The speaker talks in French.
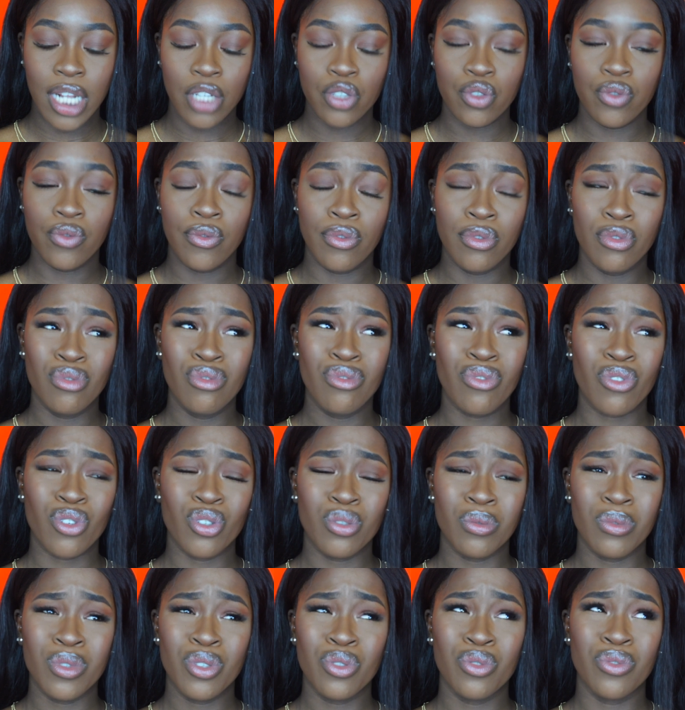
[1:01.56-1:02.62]
âge je suis venue
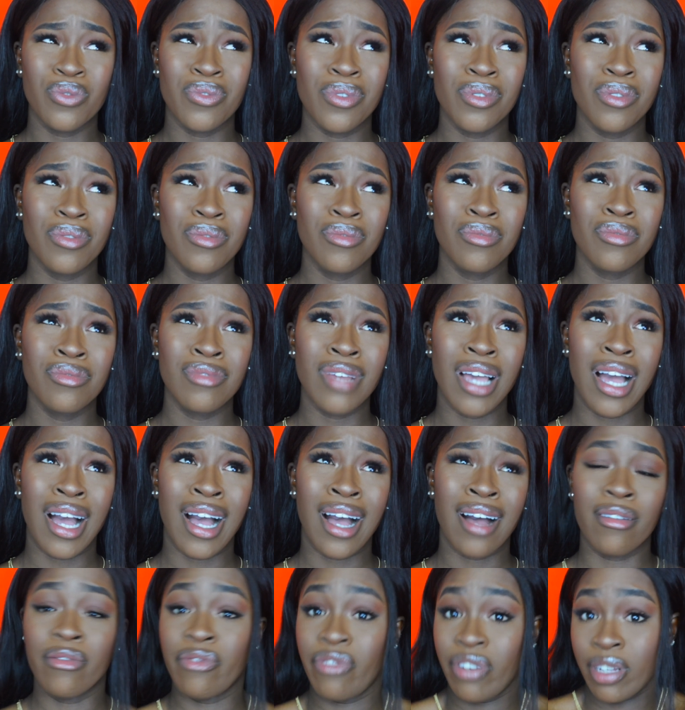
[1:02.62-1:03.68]
franchement je suis venue
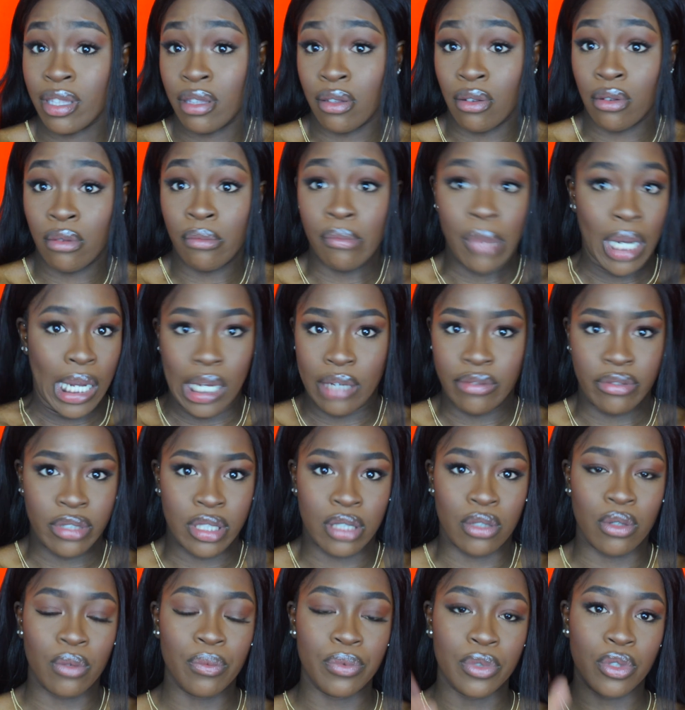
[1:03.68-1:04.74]
à 20 ans bah à
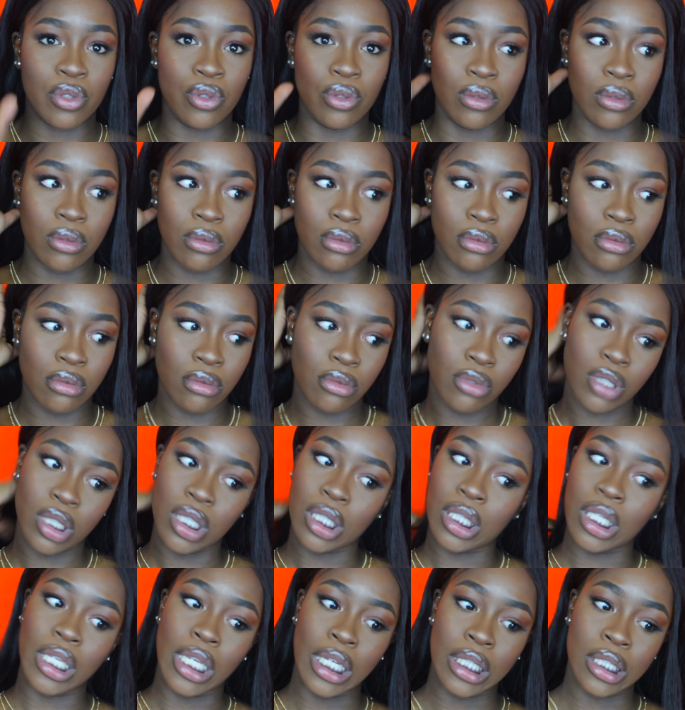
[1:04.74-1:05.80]
20 ans parce que
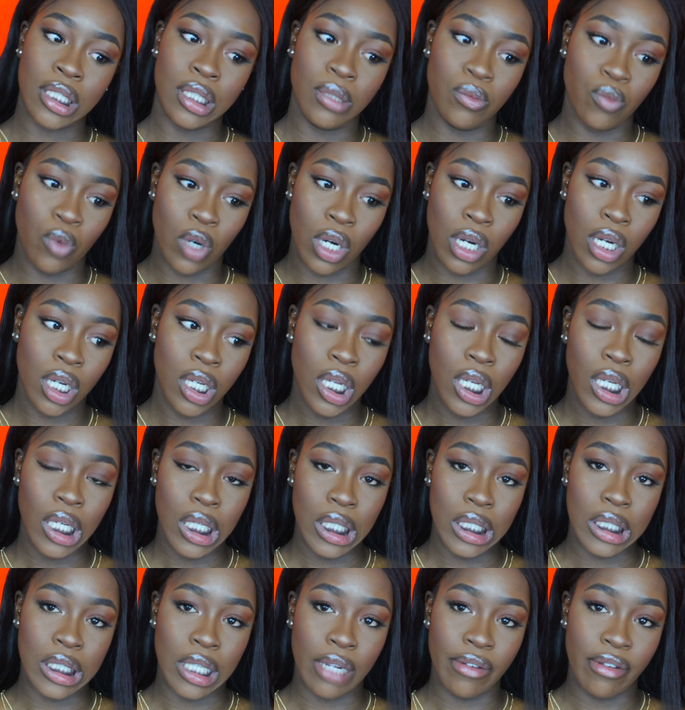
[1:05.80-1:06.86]
c'était il y a 6 mois
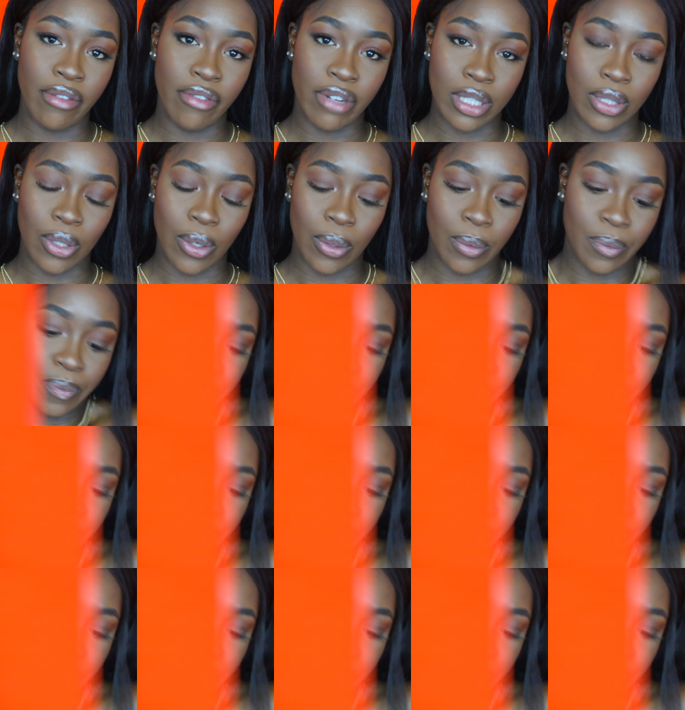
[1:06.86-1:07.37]
j'avais 20 ans.